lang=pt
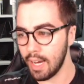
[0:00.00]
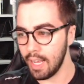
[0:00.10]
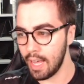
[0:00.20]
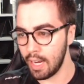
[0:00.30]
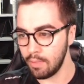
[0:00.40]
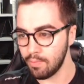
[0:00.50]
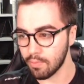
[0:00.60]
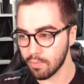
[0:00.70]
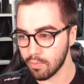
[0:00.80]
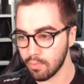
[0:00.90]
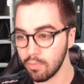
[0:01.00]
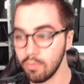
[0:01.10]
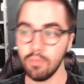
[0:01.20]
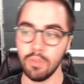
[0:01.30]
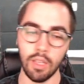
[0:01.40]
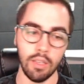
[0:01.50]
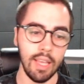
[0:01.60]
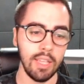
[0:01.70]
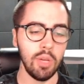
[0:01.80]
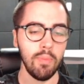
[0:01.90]
galera?
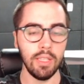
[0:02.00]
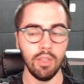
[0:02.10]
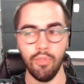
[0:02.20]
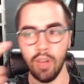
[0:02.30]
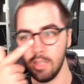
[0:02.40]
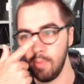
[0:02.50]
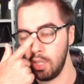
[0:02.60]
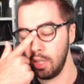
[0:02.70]
Neste mês, infelizmente,